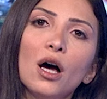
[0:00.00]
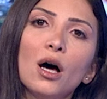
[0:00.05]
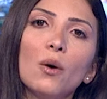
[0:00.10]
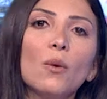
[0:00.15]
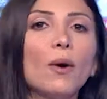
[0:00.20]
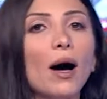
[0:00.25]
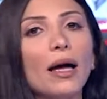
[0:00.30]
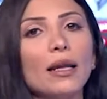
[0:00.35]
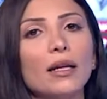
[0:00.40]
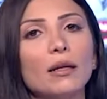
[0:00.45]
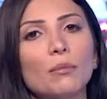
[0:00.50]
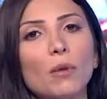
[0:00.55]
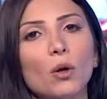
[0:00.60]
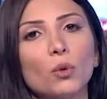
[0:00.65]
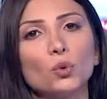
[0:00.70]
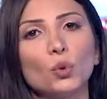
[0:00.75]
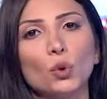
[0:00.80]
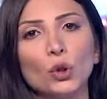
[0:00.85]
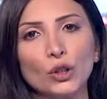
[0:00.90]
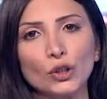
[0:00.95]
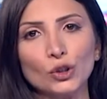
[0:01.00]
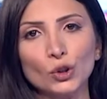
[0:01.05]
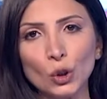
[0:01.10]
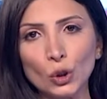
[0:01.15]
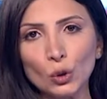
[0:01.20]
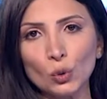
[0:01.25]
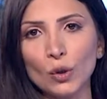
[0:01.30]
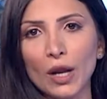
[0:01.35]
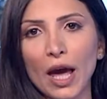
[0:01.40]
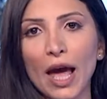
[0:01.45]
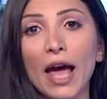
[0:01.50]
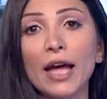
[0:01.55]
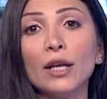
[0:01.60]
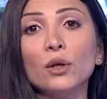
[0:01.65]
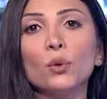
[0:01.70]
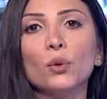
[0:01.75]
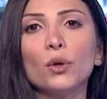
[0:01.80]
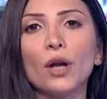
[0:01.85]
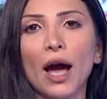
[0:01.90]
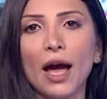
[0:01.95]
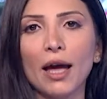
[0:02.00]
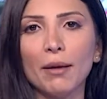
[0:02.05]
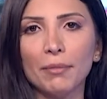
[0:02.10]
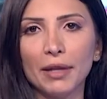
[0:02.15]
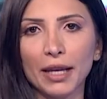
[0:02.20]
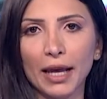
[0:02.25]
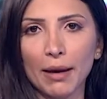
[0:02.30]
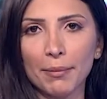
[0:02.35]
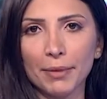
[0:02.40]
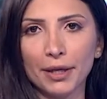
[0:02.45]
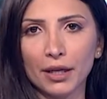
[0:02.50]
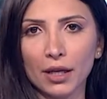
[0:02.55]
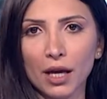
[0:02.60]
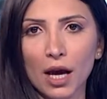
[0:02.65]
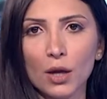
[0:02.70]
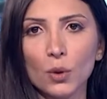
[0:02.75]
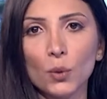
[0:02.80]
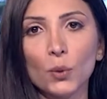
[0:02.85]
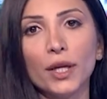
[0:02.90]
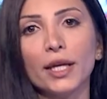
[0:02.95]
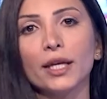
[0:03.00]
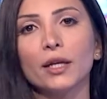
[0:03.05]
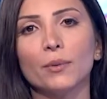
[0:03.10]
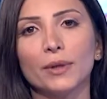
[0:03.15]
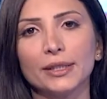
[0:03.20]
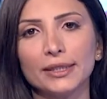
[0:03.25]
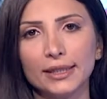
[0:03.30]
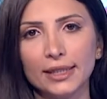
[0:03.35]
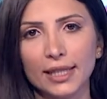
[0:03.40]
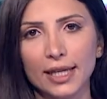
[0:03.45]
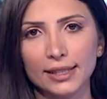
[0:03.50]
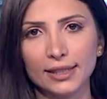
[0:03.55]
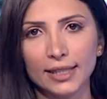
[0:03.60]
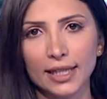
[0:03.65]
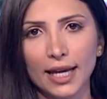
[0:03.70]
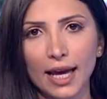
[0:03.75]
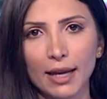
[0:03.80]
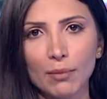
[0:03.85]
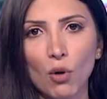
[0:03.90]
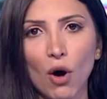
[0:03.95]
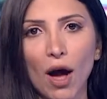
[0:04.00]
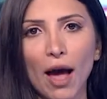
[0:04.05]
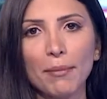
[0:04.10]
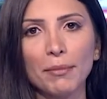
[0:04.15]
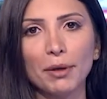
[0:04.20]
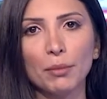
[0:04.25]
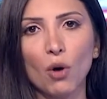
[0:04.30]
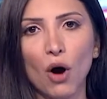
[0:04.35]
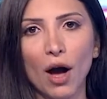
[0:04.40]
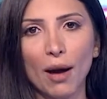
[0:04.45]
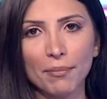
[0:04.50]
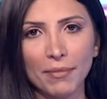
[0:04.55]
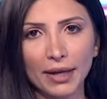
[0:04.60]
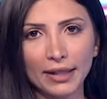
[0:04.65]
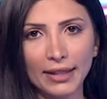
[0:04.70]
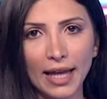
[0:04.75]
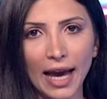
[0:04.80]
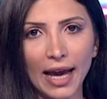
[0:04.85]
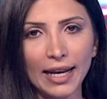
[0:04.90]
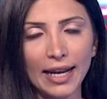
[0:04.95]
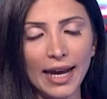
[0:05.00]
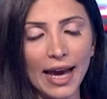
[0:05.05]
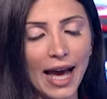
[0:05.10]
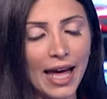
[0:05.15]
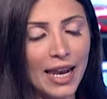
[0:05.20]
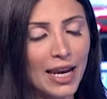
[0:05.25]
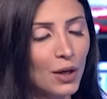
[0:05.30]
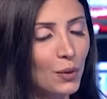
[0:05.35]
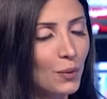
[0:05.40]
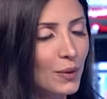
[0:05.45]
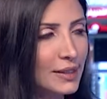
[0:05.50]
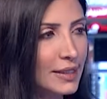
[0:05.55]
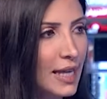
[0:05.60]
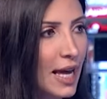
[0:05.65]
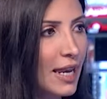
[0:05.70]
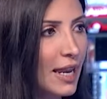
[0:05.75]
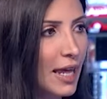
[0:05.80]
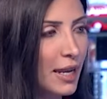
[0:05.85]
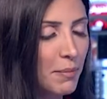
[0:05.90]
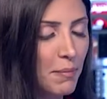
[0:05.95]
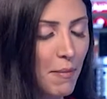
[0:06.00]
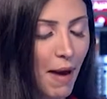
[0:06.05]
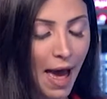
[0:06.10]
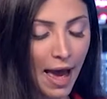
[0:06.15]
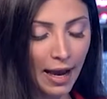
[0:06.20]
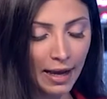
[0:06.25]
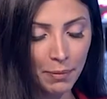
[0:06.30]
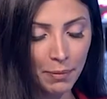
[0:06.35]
وعن الموضوع يسعدنا أن نرحب بالخبير القانوني والسياسي المحامي محمد دحلة أهلا وسهلا معك